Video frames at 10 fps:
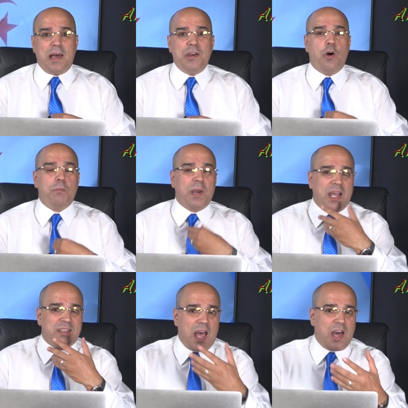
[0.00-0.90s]
أنهم
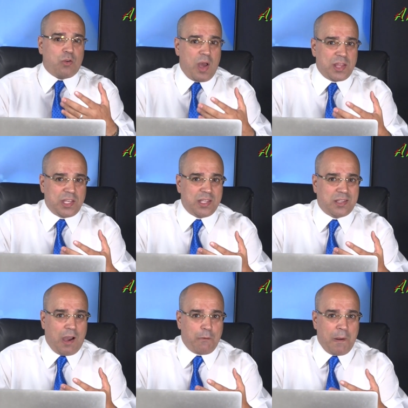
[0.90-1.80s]
اختاروا هذه
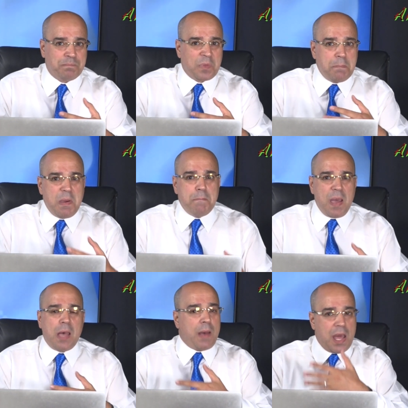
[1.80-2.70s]
الدعوة من
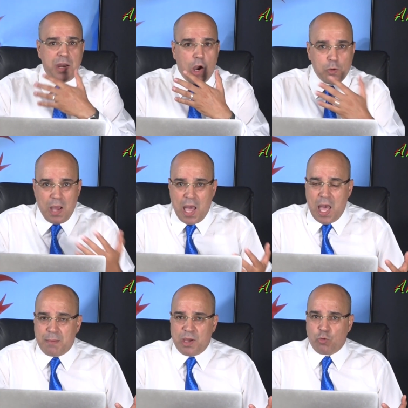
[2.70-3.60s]
باب أنهم
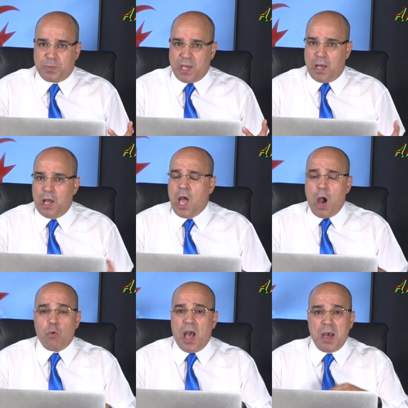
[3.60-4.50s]
آمنوا بها
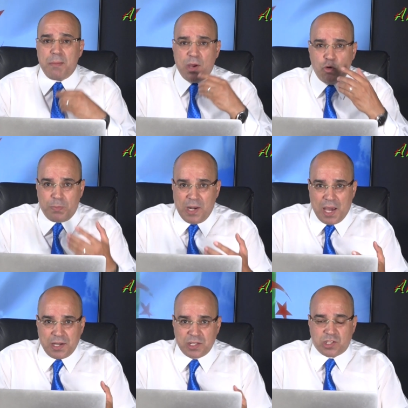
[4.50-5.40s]
أو آمنوا
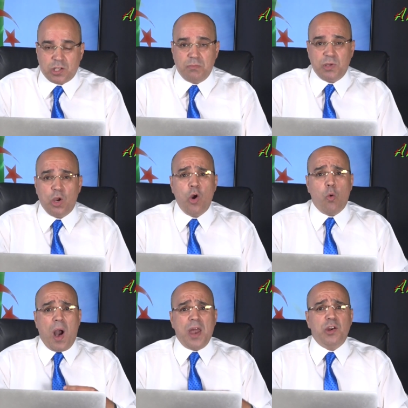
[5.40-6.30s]
بالحل السلمي
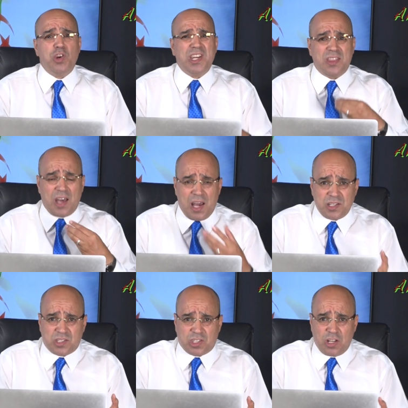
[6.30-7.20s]
وأن
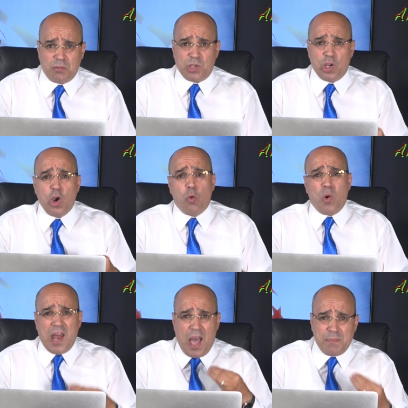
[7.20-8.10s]
النضال السلمي
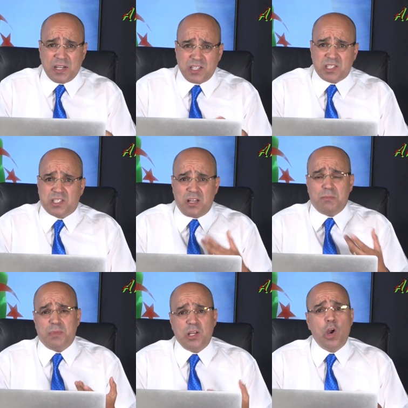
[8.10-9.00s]
والعمل
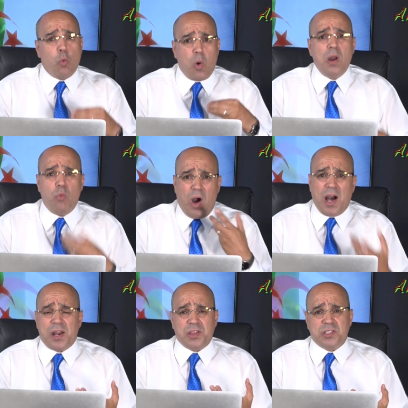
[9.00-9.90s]
السلمي
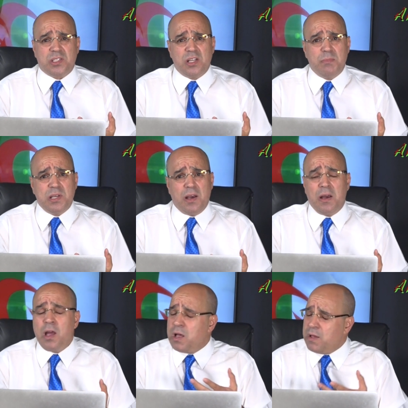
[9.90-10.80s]
والمعارضة السلمية